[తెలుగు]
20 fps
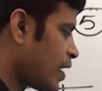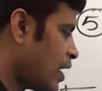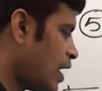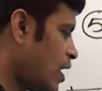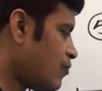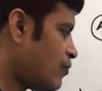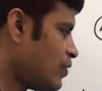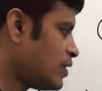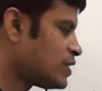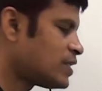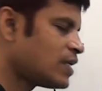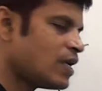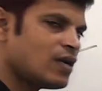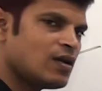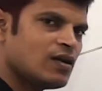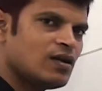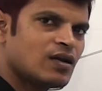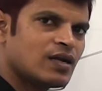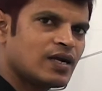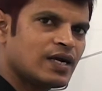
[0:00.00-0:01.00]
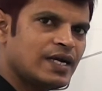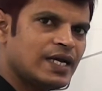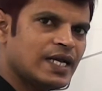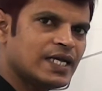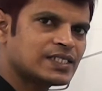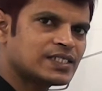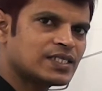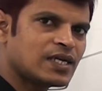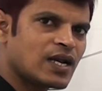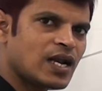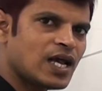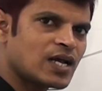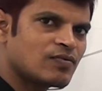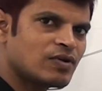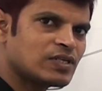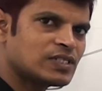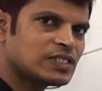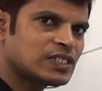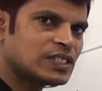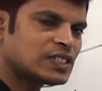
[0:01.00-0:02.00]
అఫీషియల్ నేషనల్
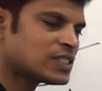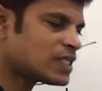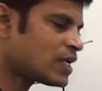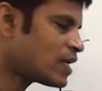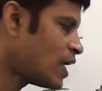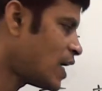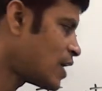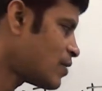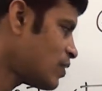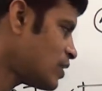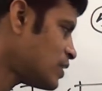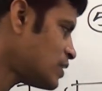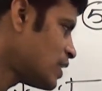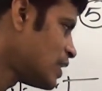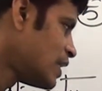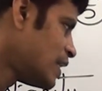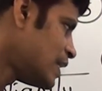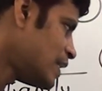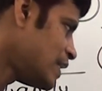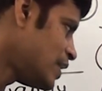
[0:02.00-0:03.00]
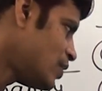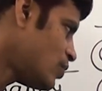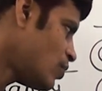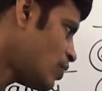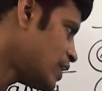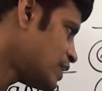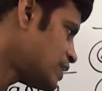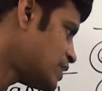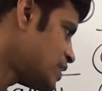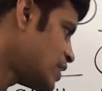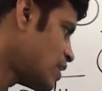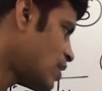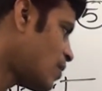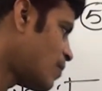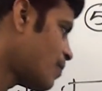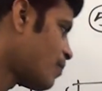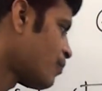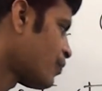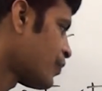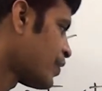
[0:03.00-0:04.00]
లాంగ్వేజ్ రిజిస్టర్ లాంగ్వేజ్ ఇండోనేషియా
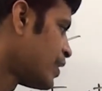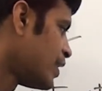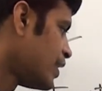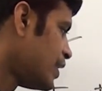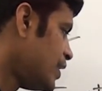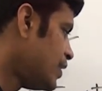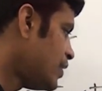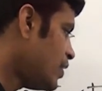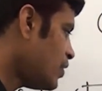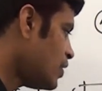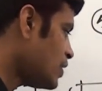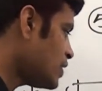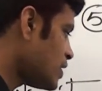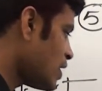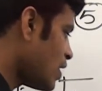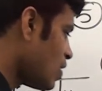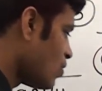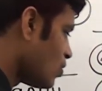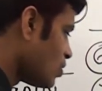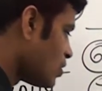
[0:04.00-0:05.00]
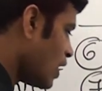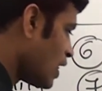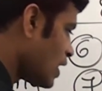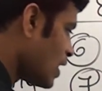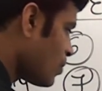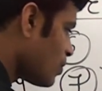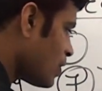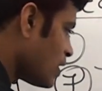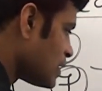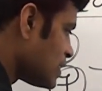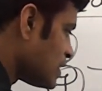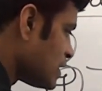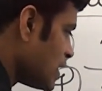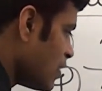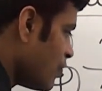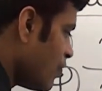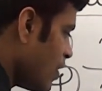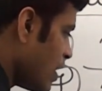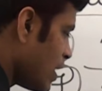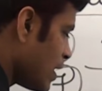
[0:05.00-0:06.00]
ఇండోనేషియాలో దాదాపుగా
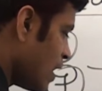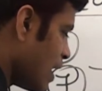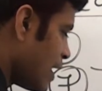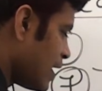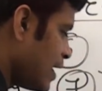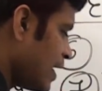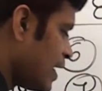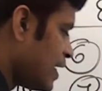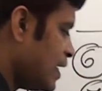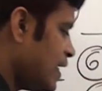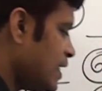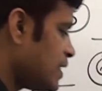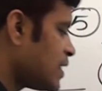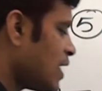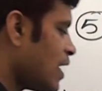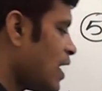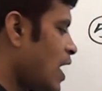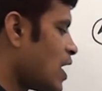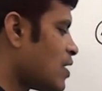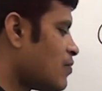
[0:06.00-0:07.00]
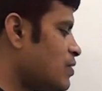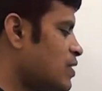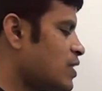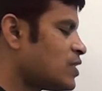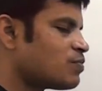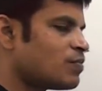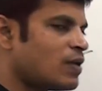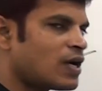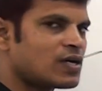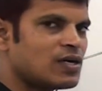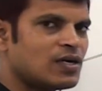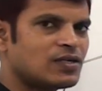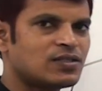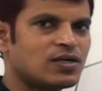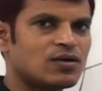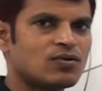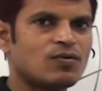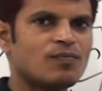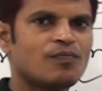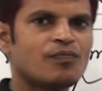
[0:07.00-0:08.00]
సెవెన్ హండ్రెడ్ రీజనల్ లాంగ్వేజెస్
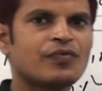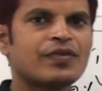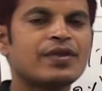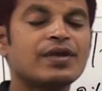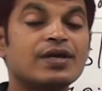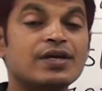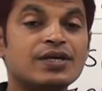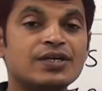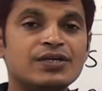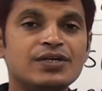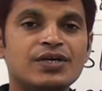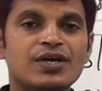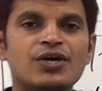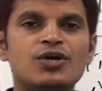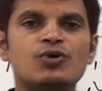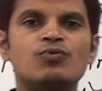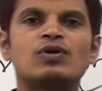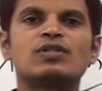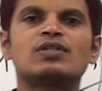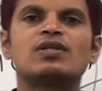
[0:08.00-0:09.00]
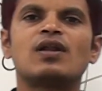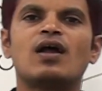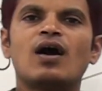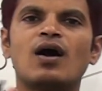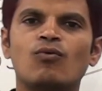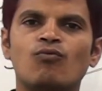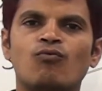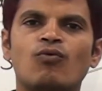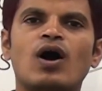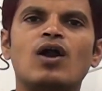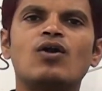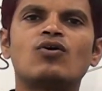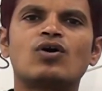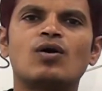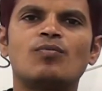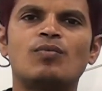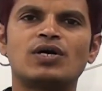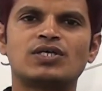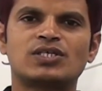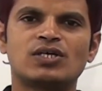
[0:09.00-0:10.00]
మాట్లాడతారు ఏడు వందల వాడుక
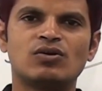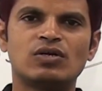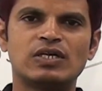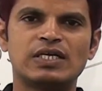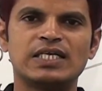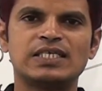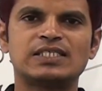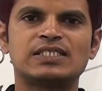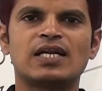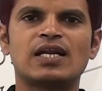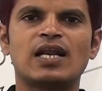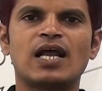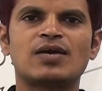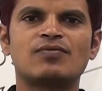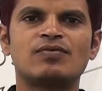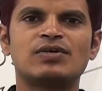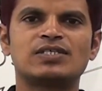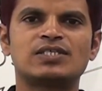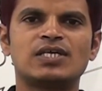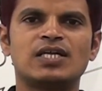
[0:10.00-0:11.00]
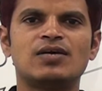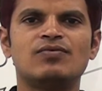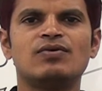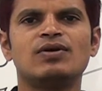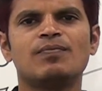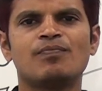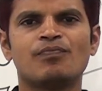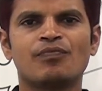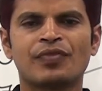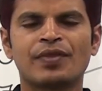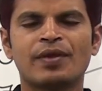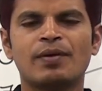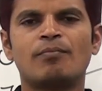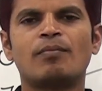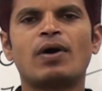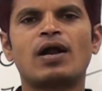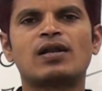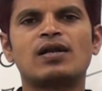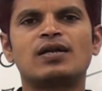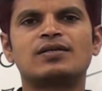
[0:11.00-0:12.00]
భాషలు రీజనల్ లాంగ్వేజెస్ అనేవి
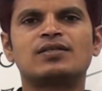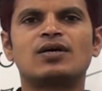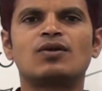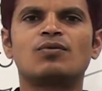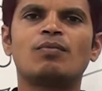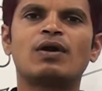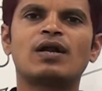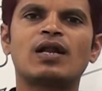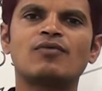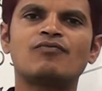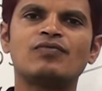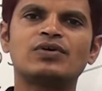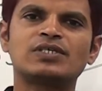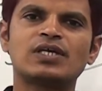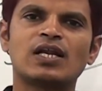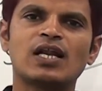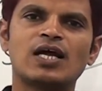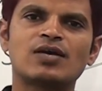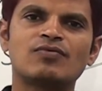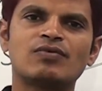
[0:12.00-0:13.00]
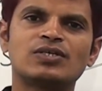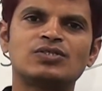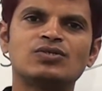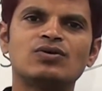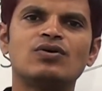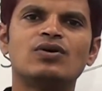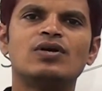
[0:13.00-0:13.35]
మాట్లాడతారు బట్ అఫీషియల్ లాంగ్వేజ్